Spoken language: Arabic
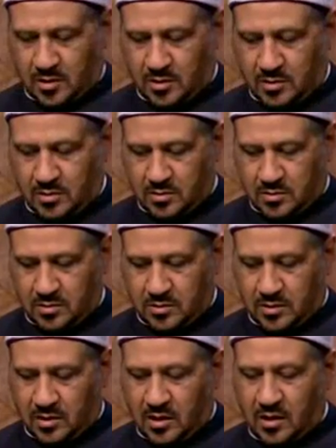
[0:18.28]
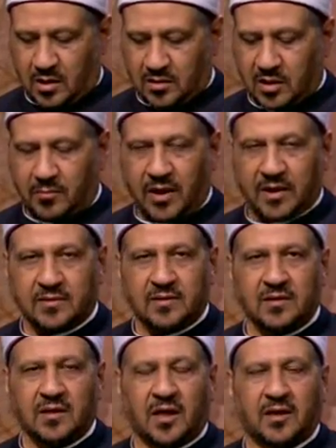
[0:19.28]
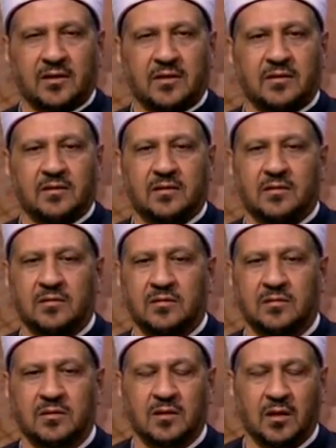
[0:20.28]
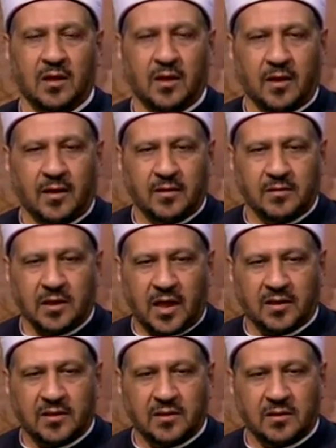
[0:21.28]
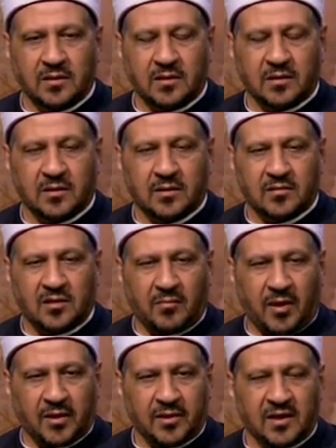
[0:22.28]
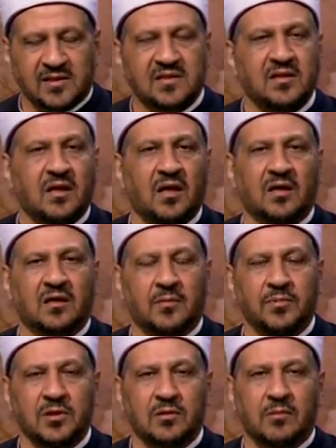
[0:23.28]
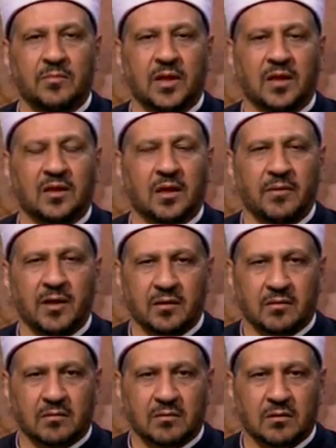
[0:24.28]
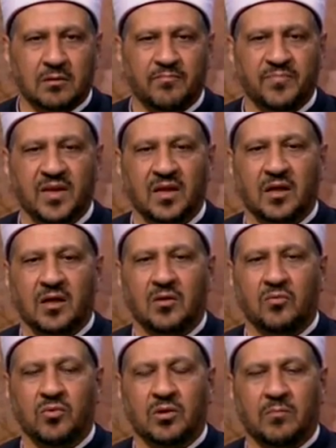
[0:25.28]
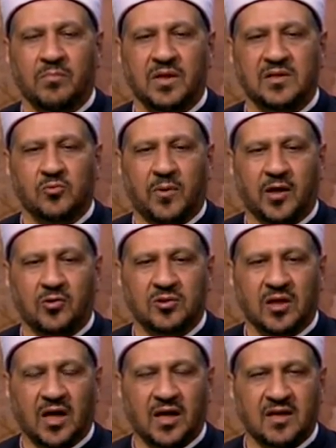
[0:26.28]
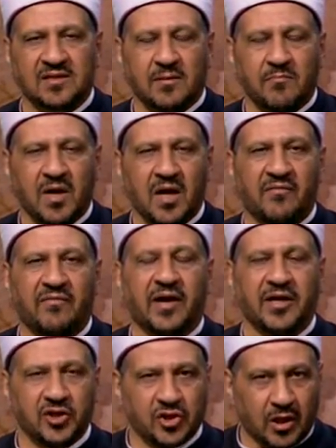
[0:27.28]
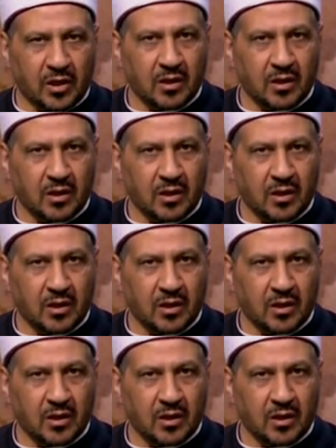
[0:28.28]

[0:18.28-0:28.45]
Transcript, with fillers: فضلتك توضح لها اه طبعا ازاي تقدر يعني يعني, يعني آه، طبعا الزنا كبيره من الكبائر وربنا سبحانه وتعالى سماها فاحشه